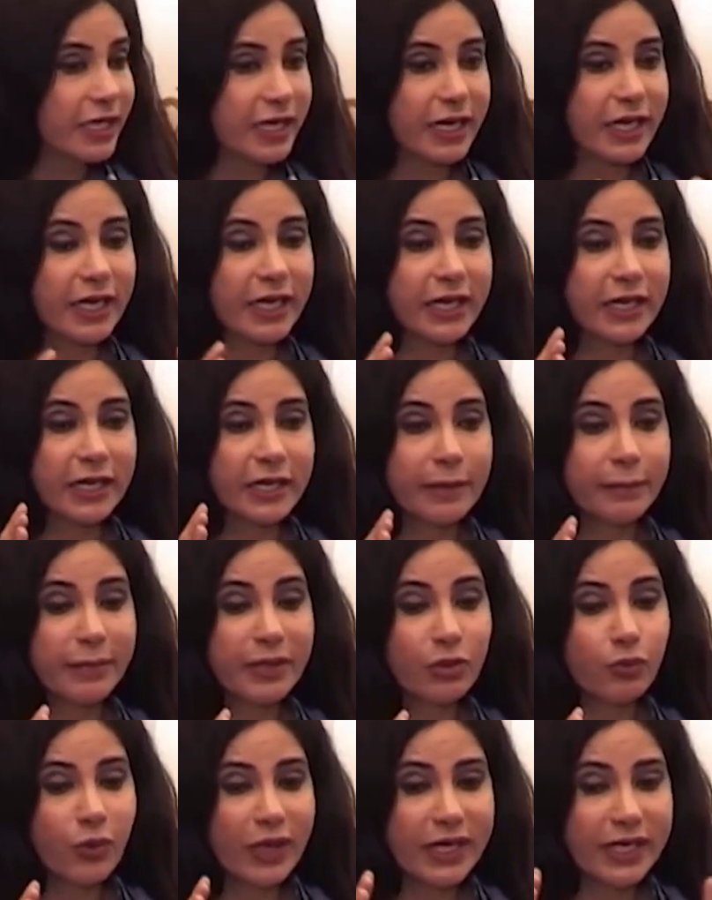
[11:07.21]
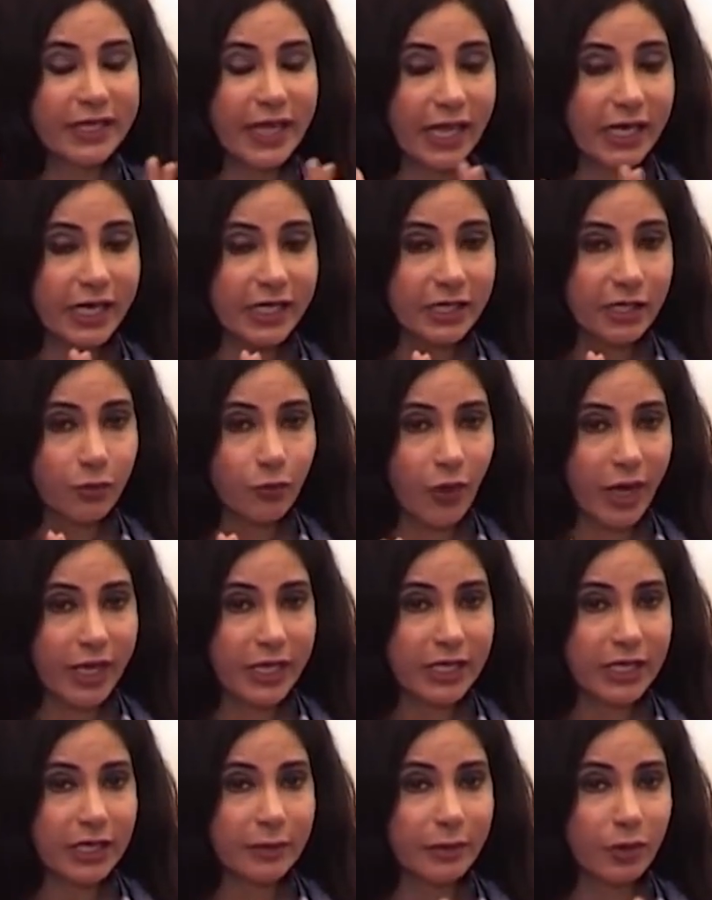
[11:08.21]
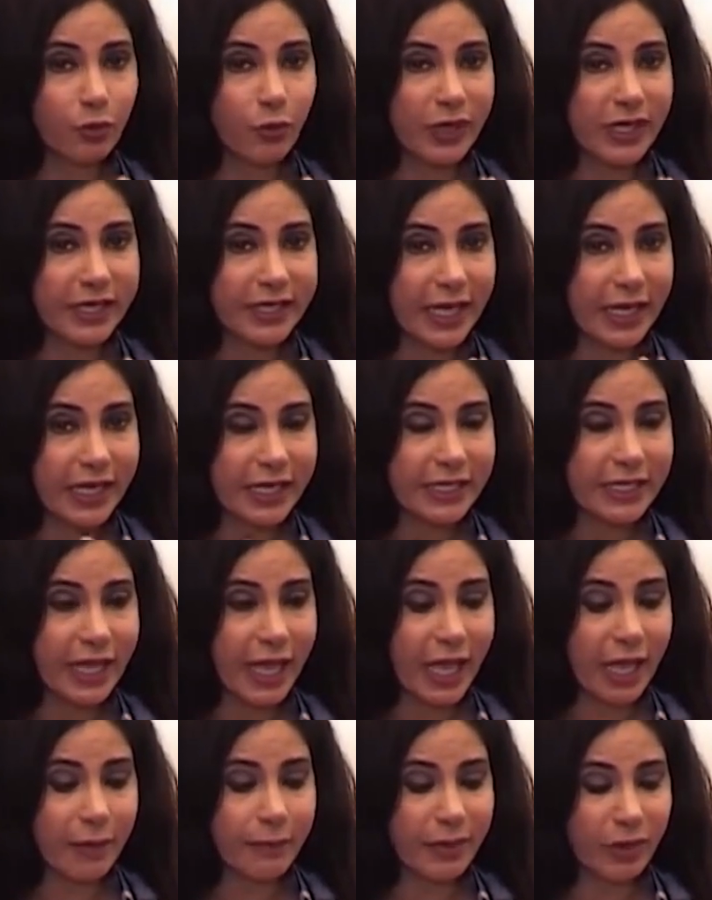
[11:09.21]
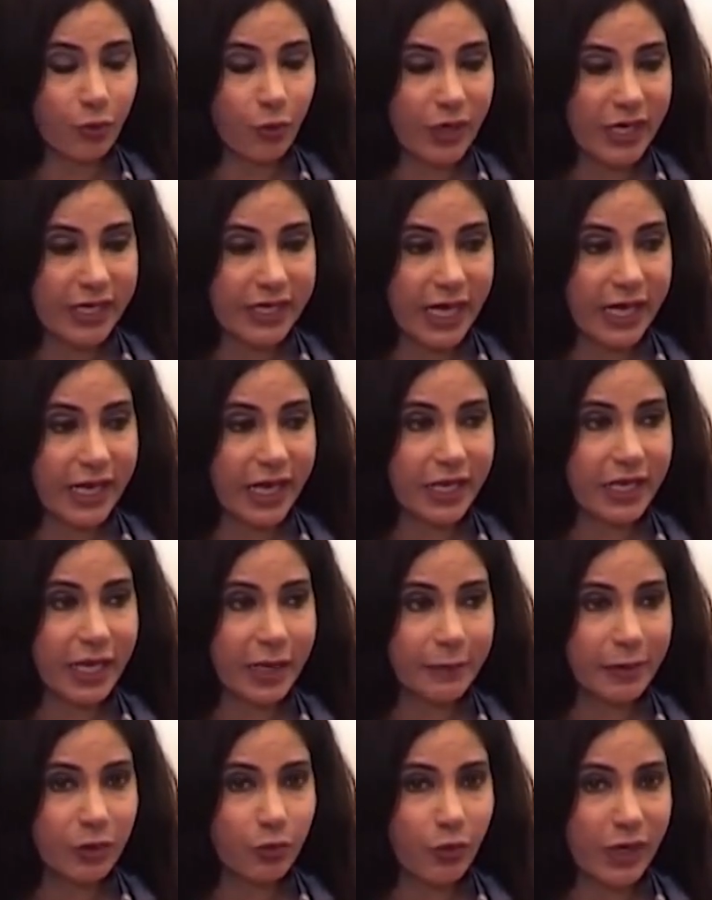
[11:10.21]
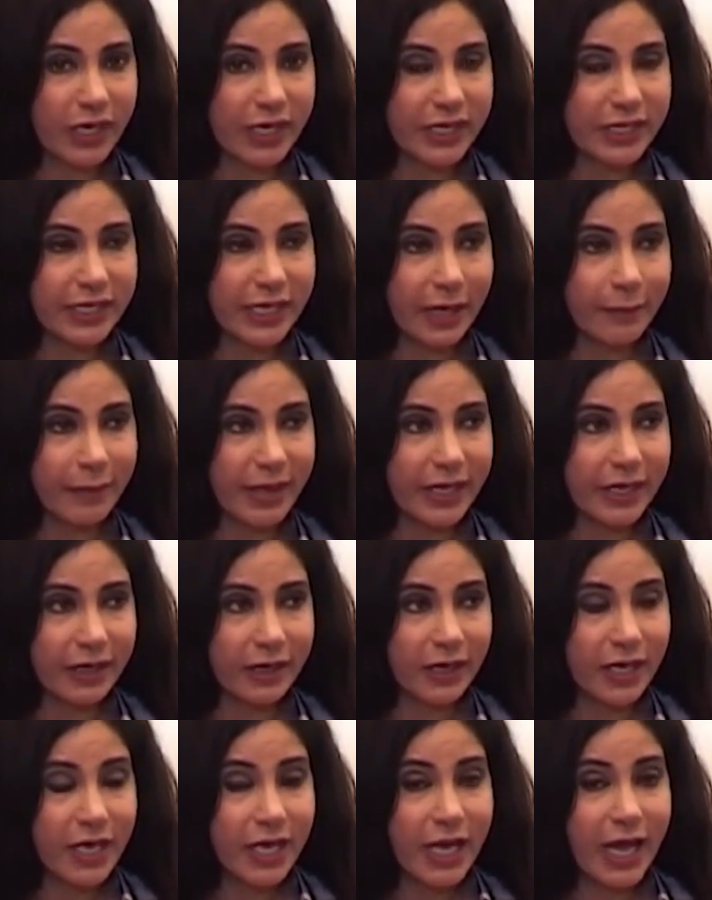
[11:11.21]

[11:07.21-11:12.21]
آه، بتولد الانطوائيه بتولد الاكتئاب بتولد القلق بتولد كمان